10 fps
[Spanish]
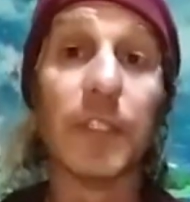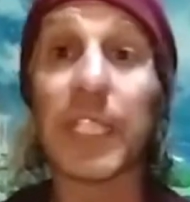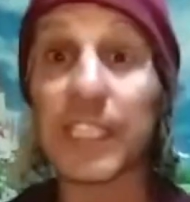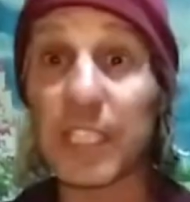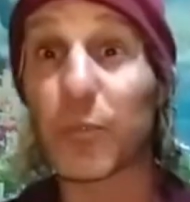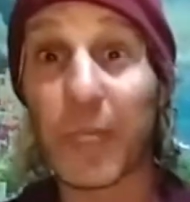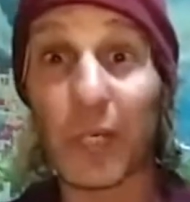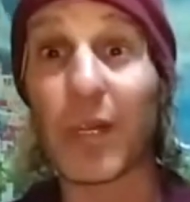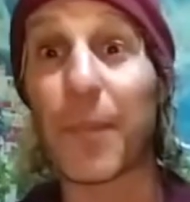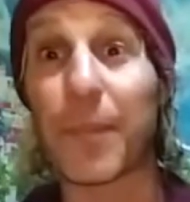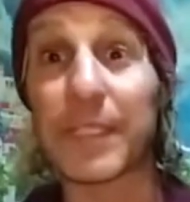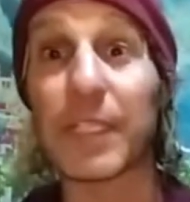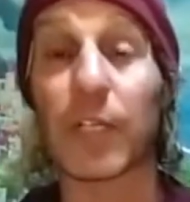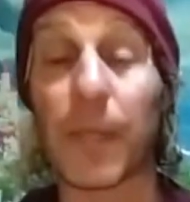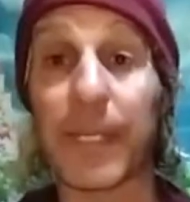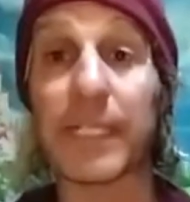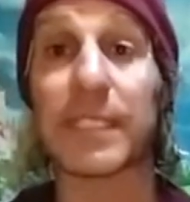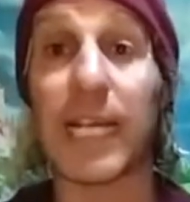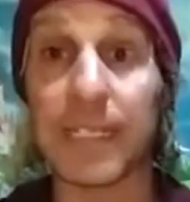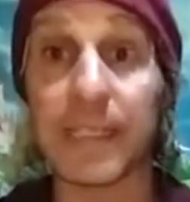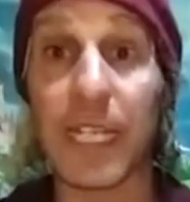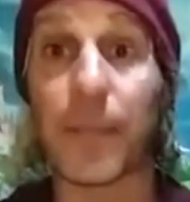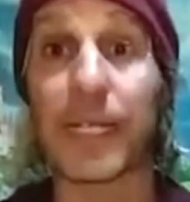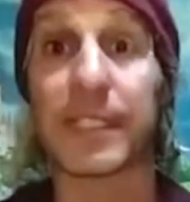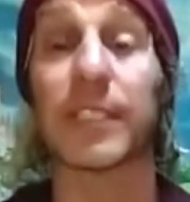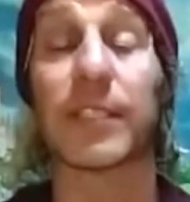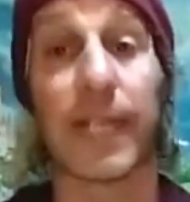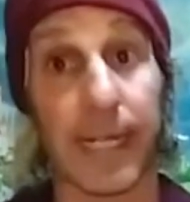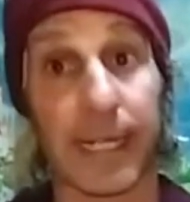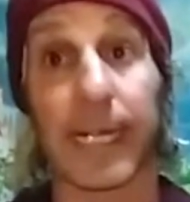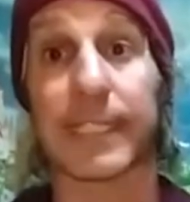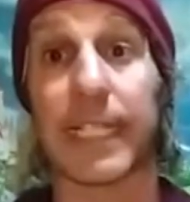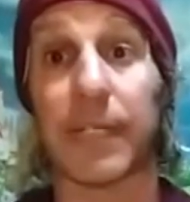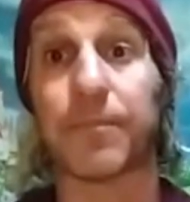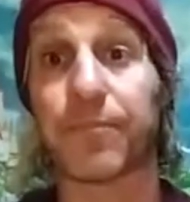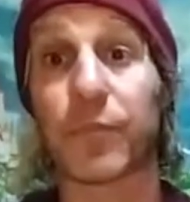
Si quieres a tu perro, aprende lo que piensa, nada más entra en casa.